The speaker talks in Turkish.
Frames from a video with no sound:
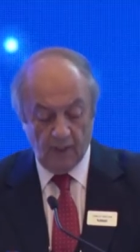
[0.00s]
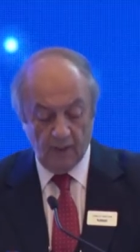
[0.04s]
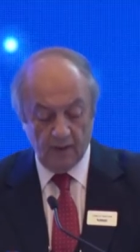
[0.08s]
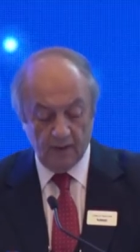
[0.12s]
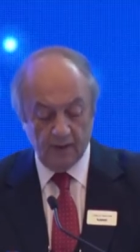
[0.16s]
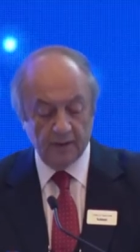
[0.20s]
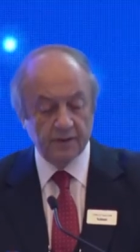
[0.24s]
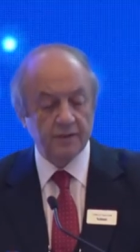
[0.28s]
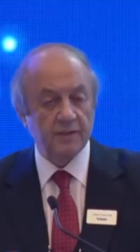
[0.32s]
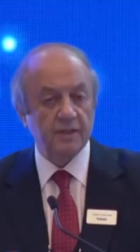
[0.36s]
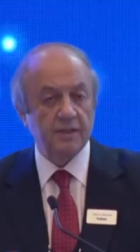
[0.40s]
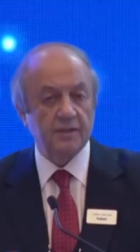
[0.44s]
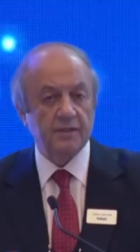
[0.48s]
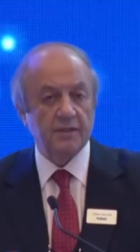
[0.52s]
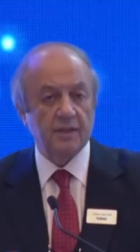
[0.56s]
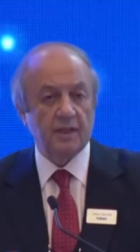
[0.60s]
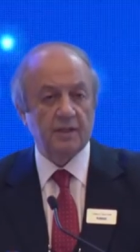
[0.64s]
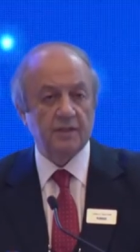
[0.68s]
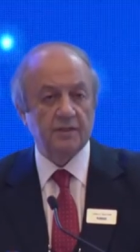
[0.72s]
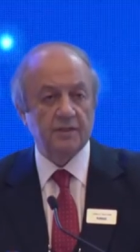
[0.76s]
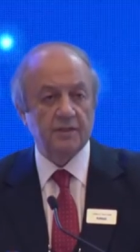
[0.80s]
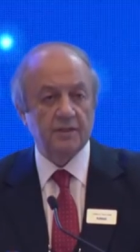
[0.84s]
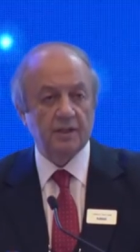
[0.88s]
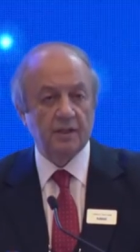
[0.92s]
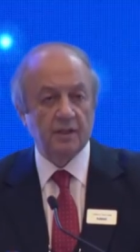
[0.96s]
İşsiz
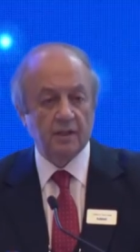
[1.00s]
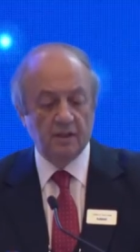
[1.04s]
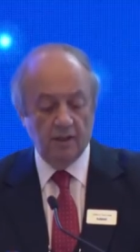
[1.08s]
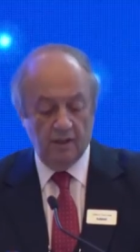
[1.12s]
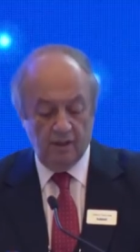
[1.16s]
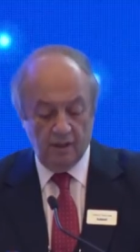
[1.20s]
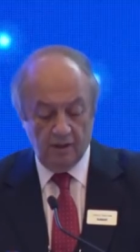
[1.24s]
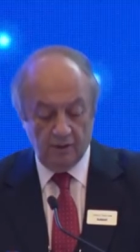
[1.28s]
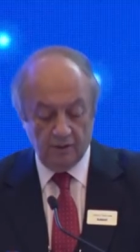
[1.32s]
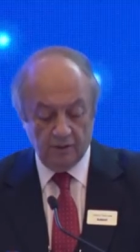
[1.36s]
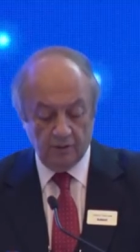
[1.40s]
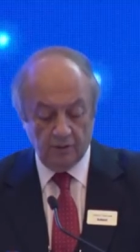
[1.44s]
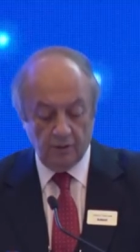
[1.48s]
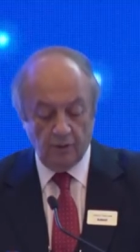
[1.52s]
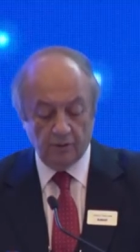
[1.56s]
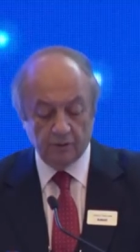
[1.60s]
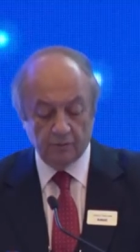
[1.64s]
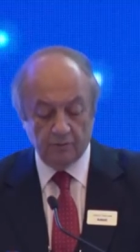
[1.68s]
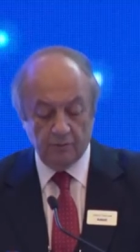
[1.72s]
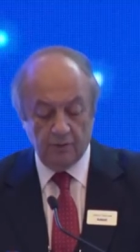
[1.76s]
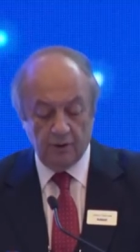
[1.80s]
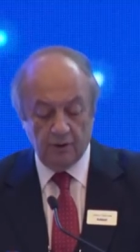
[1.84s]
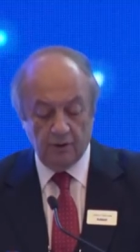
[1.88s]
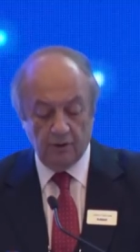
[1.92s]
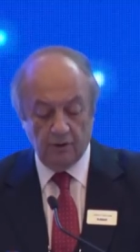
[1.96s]
sayısı 4
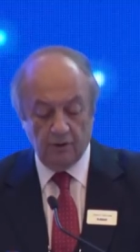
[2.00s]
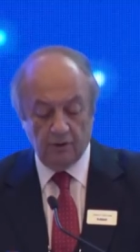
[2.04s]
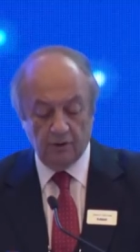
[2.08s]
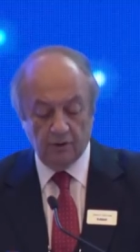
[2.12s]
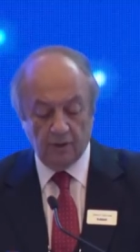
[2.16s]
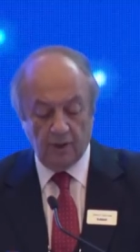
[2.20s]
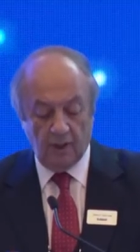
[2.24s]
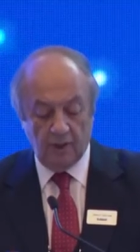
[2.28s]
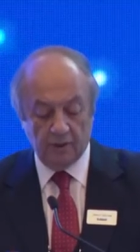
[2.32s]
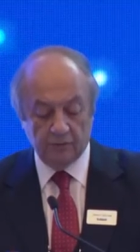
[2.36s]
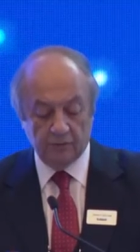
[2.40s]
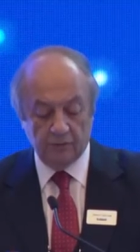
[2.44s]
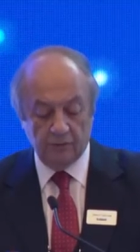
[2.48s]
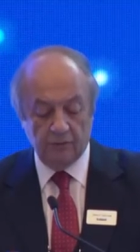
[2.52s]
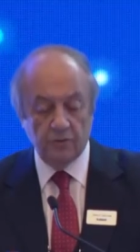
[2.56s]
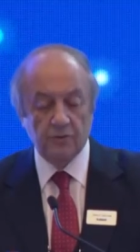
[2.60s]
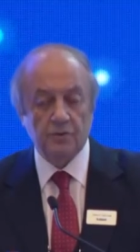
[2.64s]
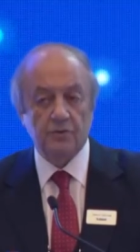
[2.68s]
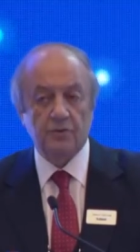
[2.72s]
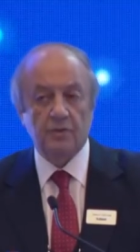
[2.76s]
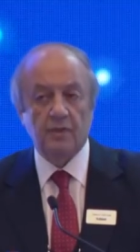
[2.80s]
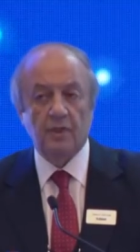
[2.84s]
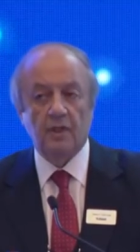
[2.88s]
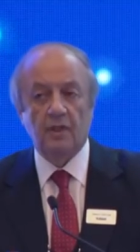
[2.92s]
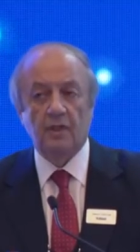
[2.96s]
milyon
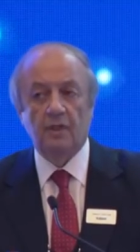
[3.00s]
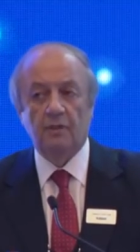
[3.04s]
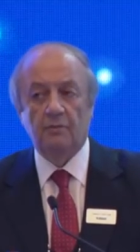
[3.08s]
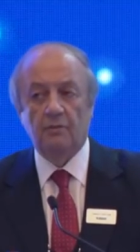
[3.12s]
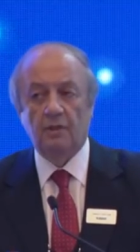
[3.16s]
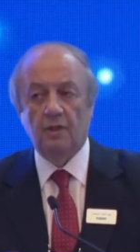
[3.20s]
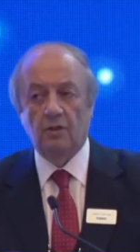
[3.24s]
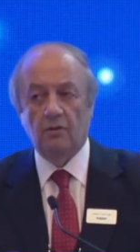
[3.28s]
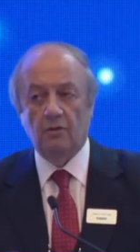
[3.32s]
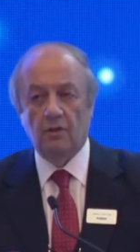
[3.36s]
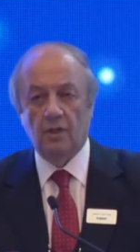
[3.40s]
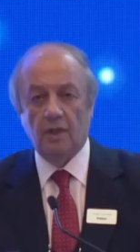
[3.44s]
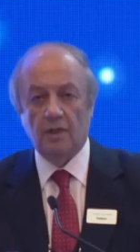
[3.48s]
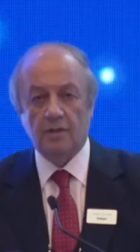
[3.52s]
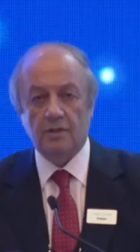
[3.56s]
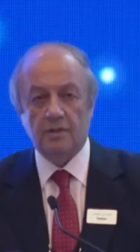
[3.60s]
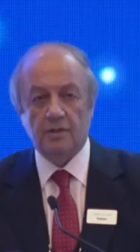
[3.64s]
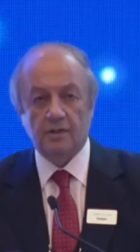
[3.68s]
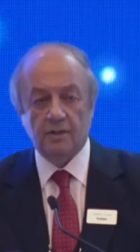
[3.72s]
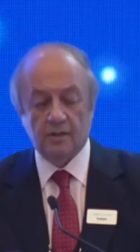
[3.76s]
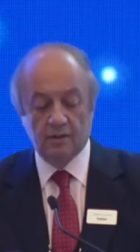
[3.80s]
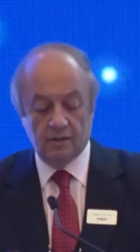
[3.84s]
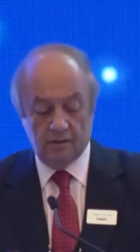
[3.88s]
650 bine ulaştı.